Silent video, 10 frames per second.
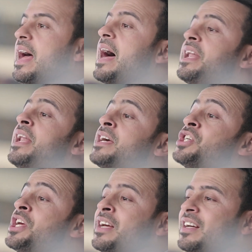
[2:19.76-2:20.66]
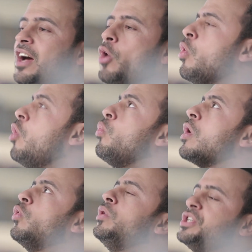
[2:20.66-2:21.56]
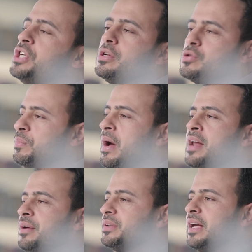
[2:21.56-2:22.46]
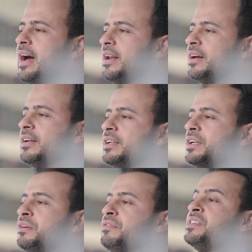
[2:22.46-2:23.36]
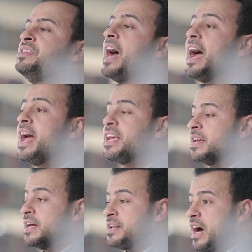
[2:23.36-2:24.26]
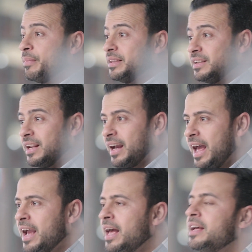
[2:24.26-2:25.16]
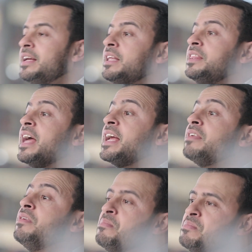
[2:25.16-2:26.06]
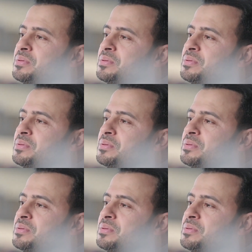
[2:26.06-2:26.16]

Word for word: أنا لا شيء وهو كل شيء سبحانه وتعالى فادعائي إن عملت لك حاجة ده كذب